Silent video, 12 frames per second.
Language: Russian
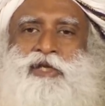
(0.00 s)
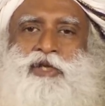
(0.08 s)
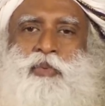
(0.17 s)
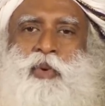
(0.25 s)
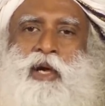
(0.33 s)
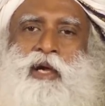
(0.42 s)

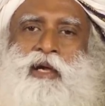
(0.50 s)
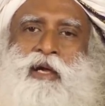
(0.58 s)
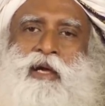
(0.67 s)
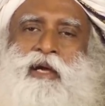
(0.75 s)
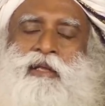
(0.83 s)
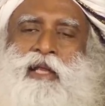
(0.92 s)
таким образом,
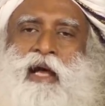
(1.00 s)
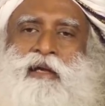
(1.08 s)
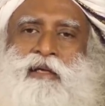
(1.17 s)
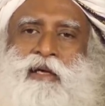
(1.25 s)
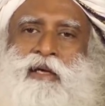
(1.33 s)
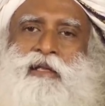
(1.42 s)
чтобы они
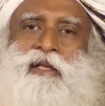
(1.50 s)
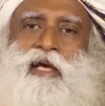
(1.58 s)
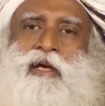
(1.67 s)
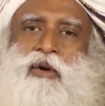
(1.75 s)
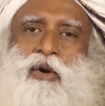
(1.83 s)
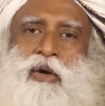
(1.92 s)
постоянно
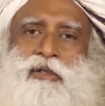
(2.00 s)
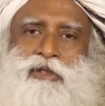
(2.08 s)
были